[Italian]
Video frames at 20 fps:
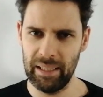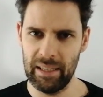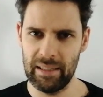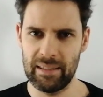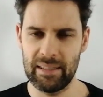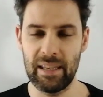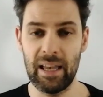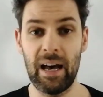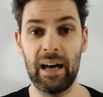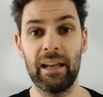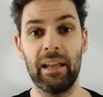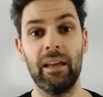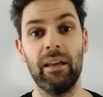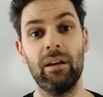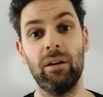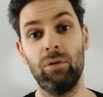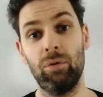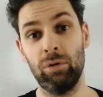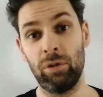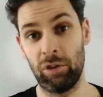di
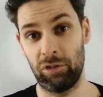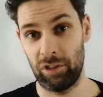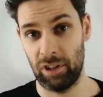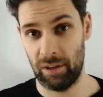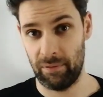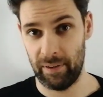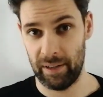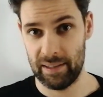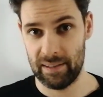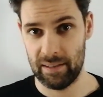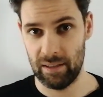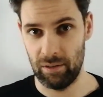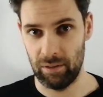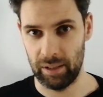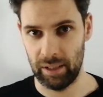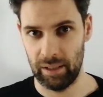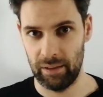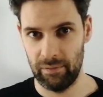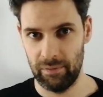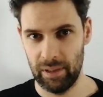iniziare,
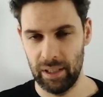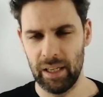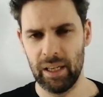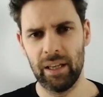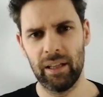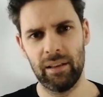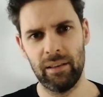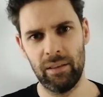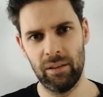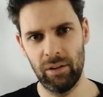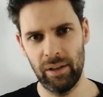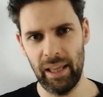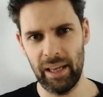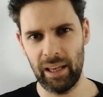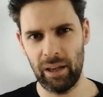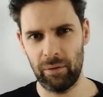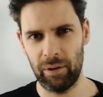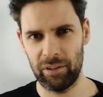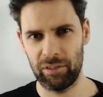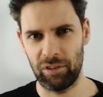un'osservazione. Non è
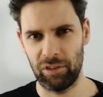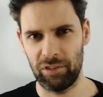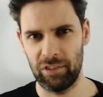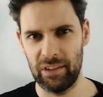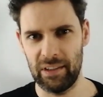che questo